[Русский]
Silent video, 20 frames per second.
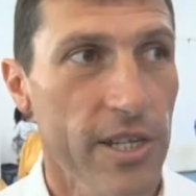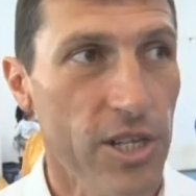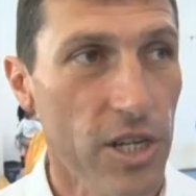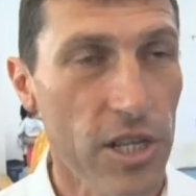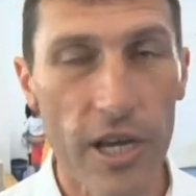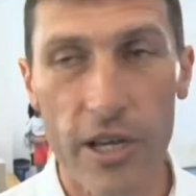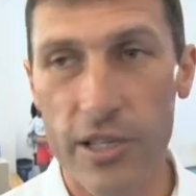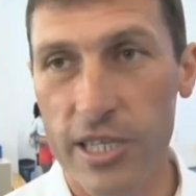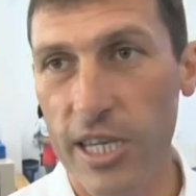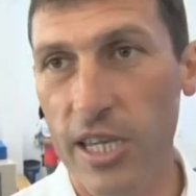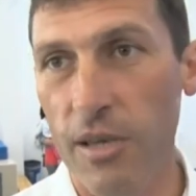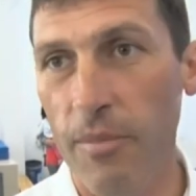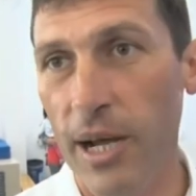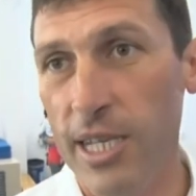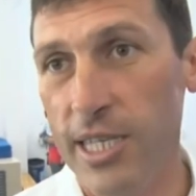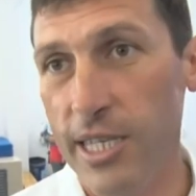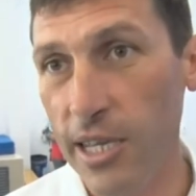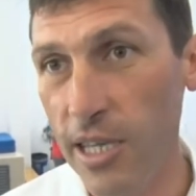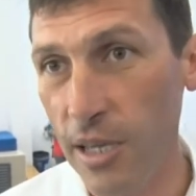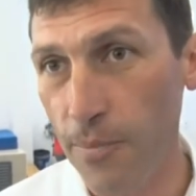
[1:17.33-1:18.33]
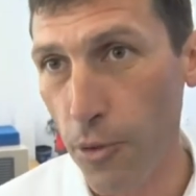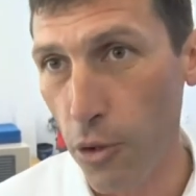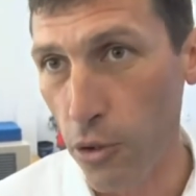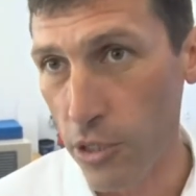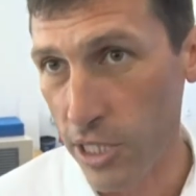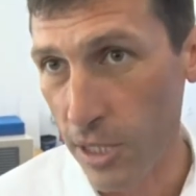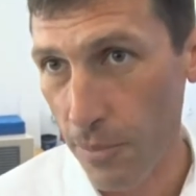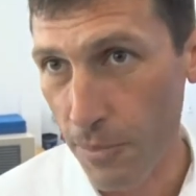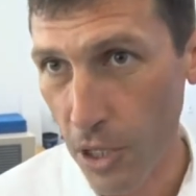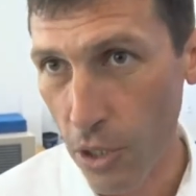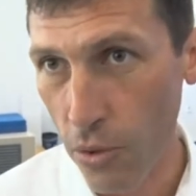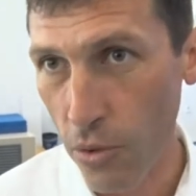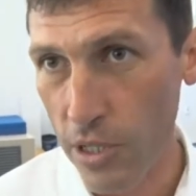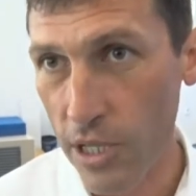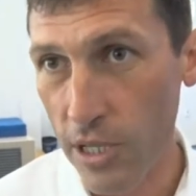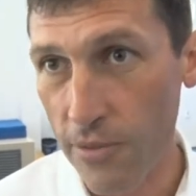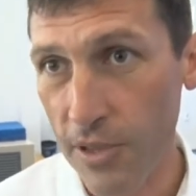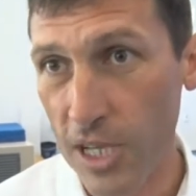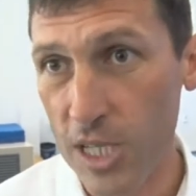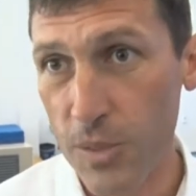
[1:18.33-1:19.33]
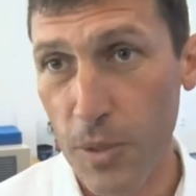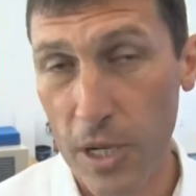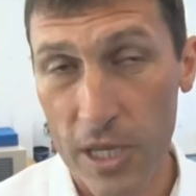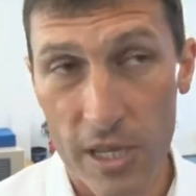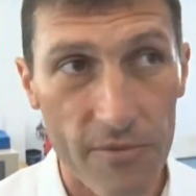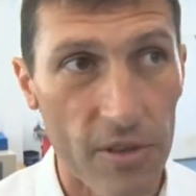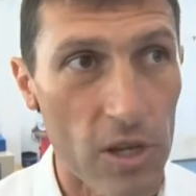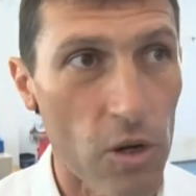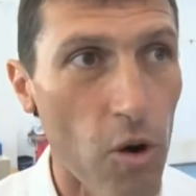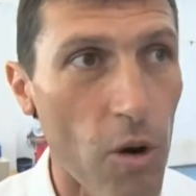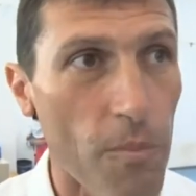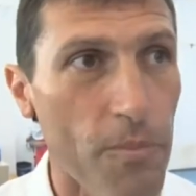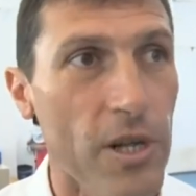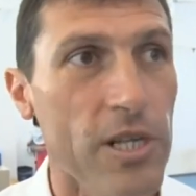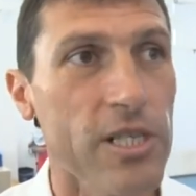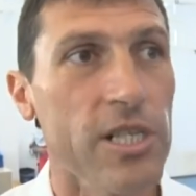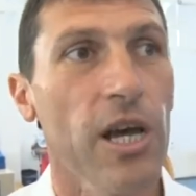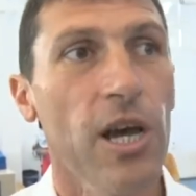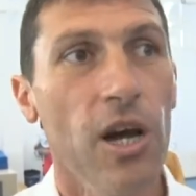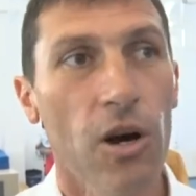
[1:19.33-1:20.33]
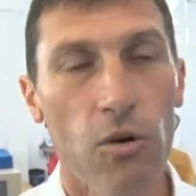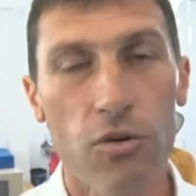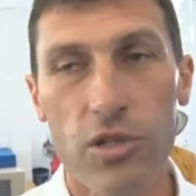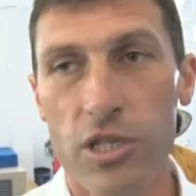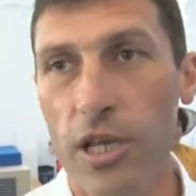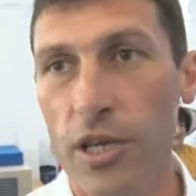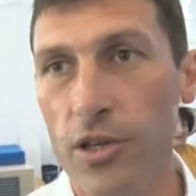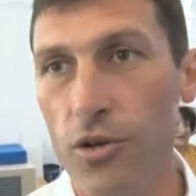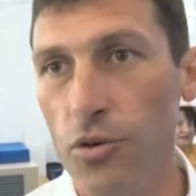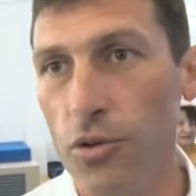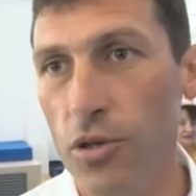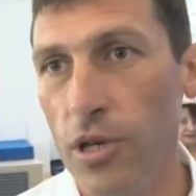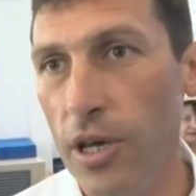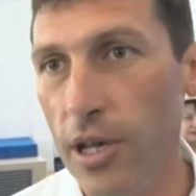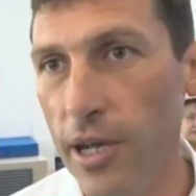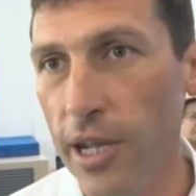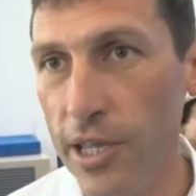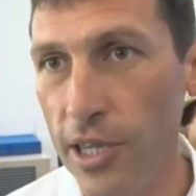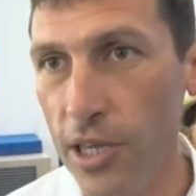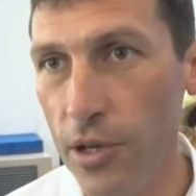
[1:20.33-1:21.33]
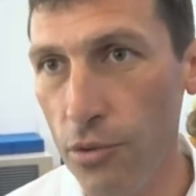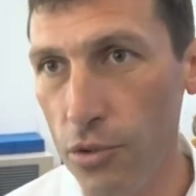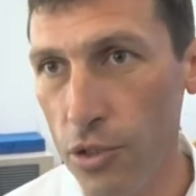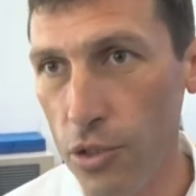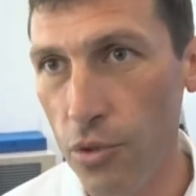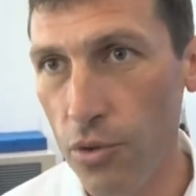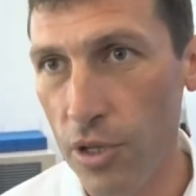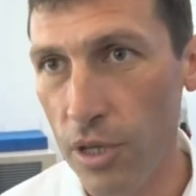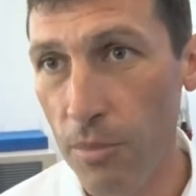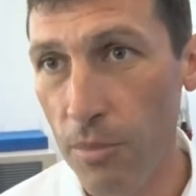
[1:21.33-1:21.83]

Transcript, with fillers: желают заниматься, они просто приходят на спортивный комплекс, узнают, какие услуги